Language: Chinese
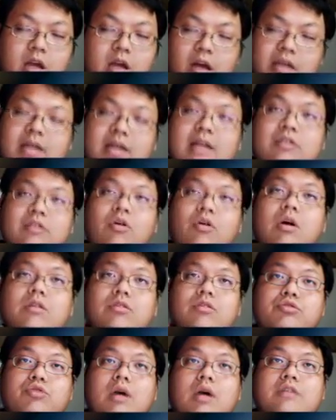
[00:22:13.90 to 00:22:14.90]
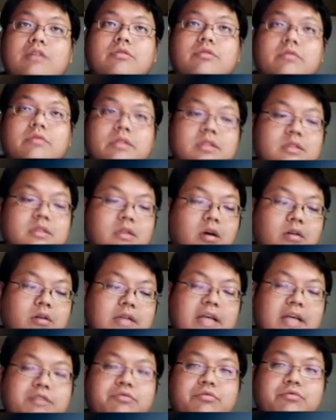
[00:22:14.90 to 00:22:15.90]
那应该通常都抓就是哈，
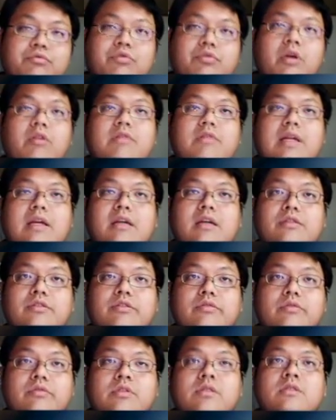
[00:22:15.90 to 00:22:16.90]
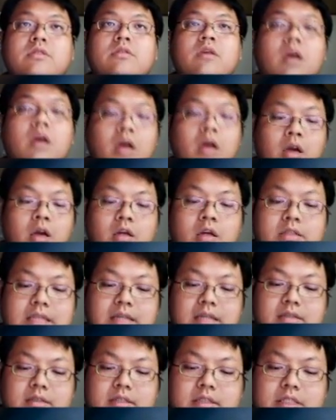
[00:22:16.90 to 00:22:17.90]
那一组最后那个就是。
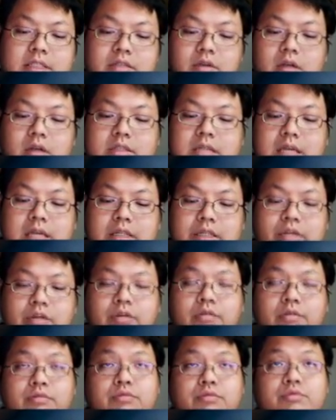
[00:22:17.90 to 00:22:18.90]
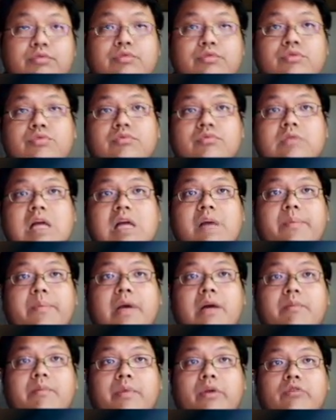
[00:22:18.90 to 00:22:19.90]
这样子的情况下，你有余数代
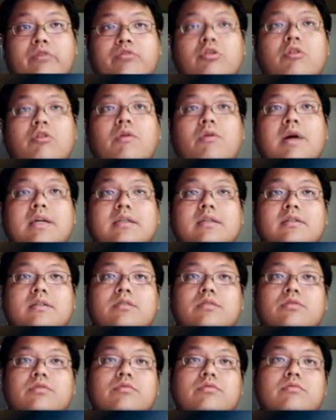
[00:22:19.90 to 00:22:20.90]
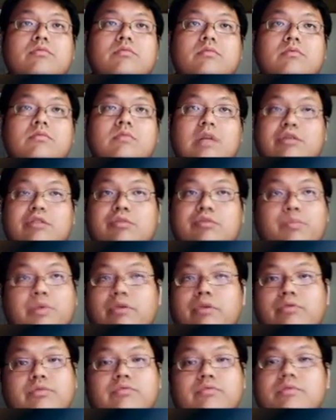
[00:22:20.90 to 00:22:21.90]
表没有凑完一整组，那就
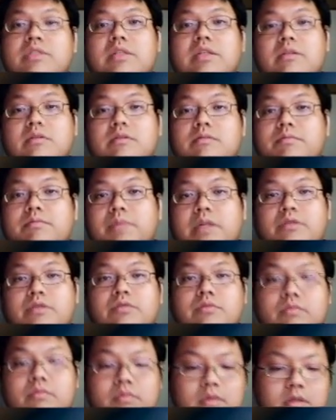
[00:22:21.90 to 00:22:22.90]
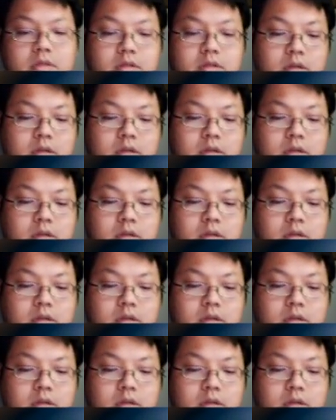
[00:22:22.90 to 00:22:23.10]
没有出现倍数。